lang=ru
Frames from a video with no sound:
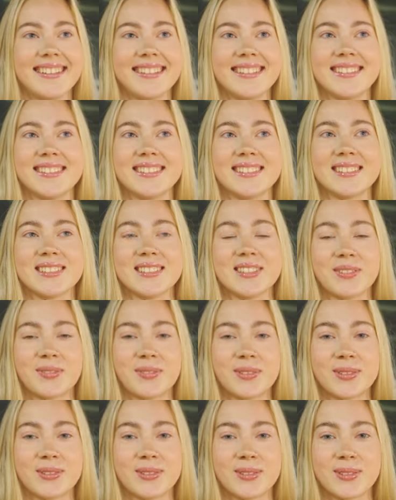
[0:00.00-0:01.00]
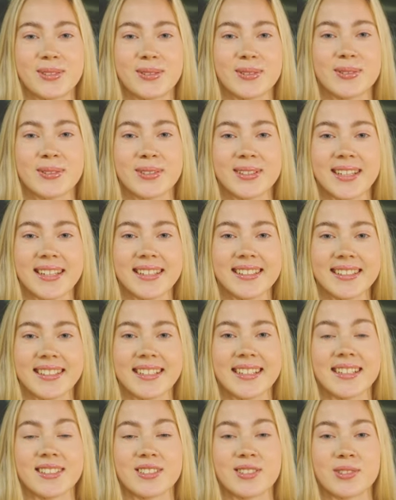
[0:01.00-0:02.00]
Э, на физкультуру я не
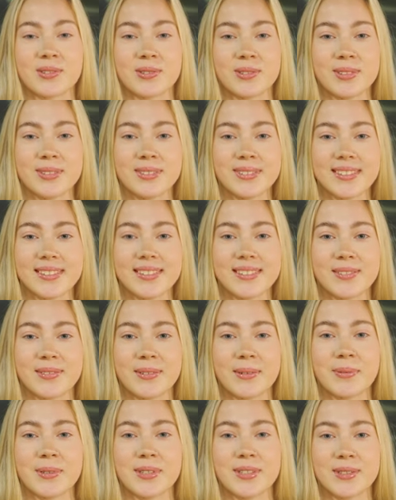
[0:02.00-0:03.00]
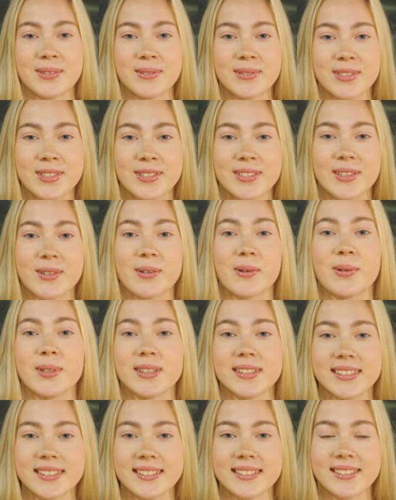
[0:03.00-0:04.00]
хожу вообще уже
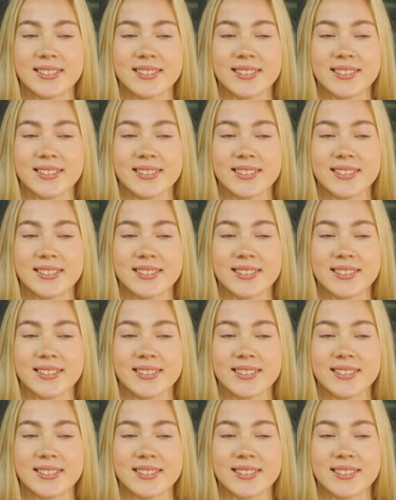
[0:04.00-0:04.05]
год.